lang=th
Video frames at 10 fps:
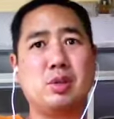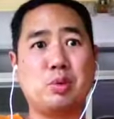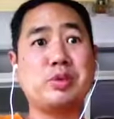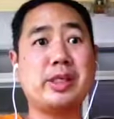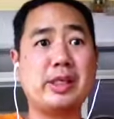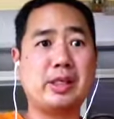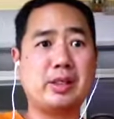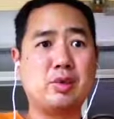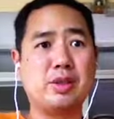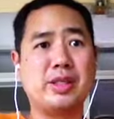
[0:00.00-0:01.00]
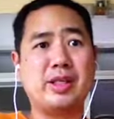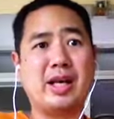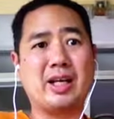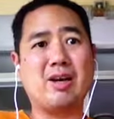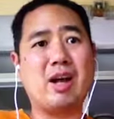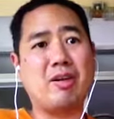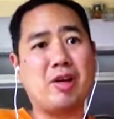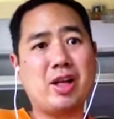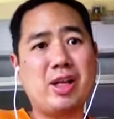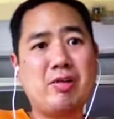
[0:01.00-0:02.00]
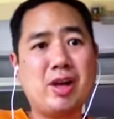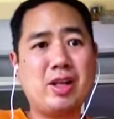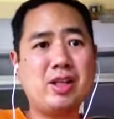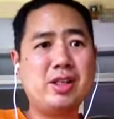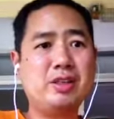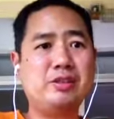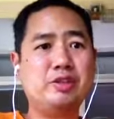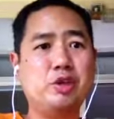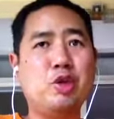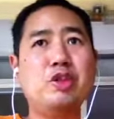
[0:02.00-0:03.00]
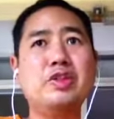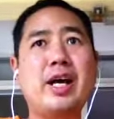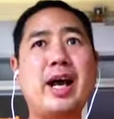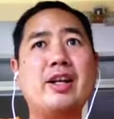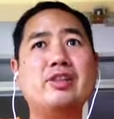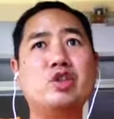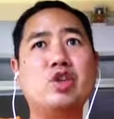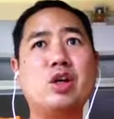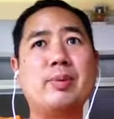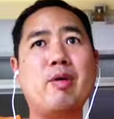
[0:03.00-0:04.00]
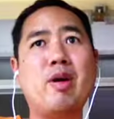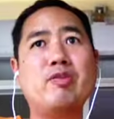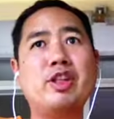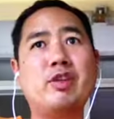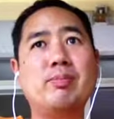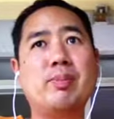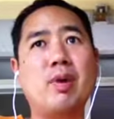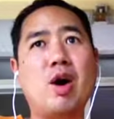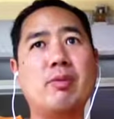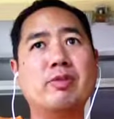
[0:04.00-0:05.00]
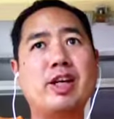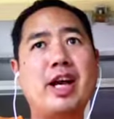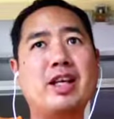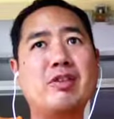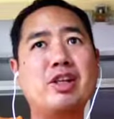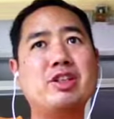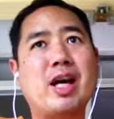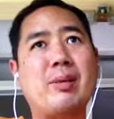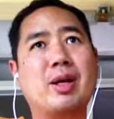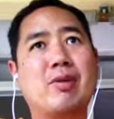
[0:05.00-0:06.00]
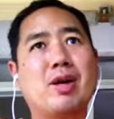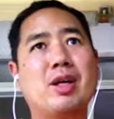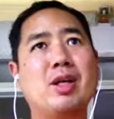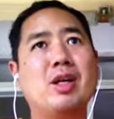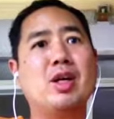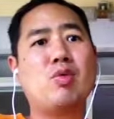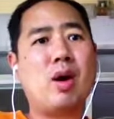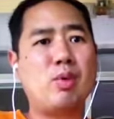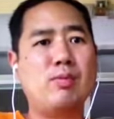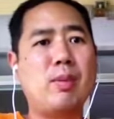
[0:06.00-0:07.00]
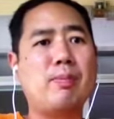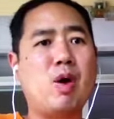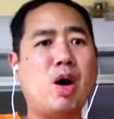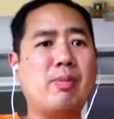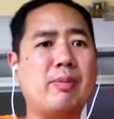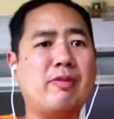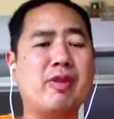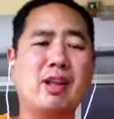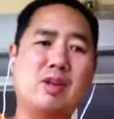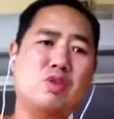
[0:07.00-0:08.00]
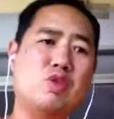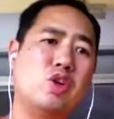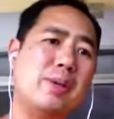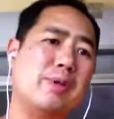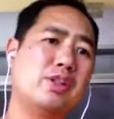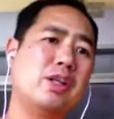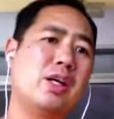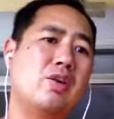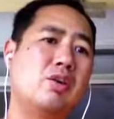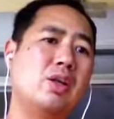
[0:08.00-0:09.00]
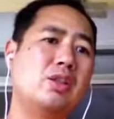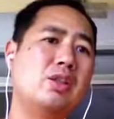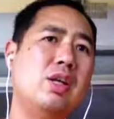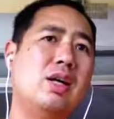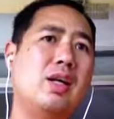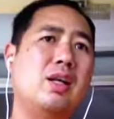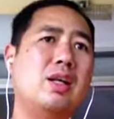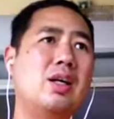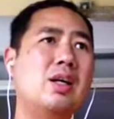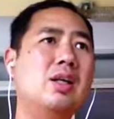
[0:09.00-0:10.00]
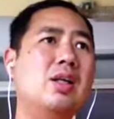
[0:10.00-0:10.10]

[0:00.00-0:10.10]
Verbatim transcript: ดูจริงดูดีเขาอาจว่าเรียกว่าซูโดไซน์ซูโดแปลว่าปลอมไซน์ก็วิทยาศาสตร์เหมือนกับว่า ความรู้ปลอมๆอ่ะมันฟังแล้วดูดูดีมันเชื่อคนก็เชื่อกัน แล้วก็